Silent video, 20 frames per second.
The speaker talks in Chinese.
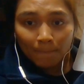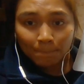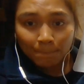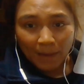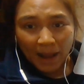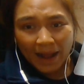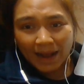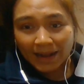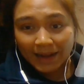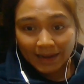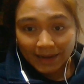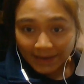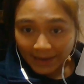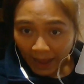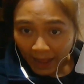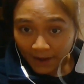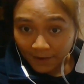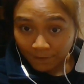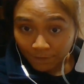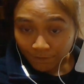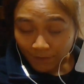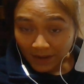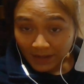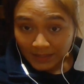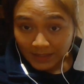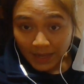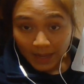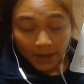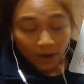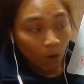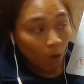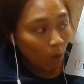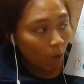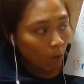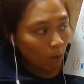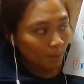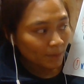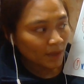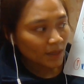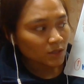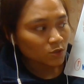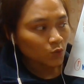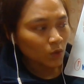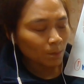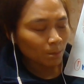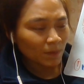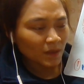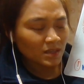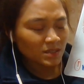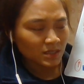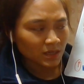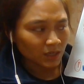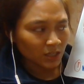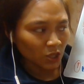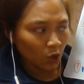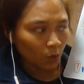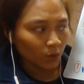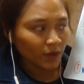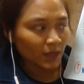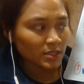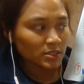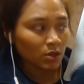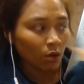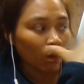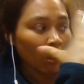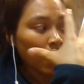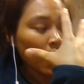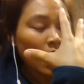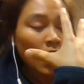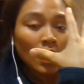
把干放在后面就会变成有那种，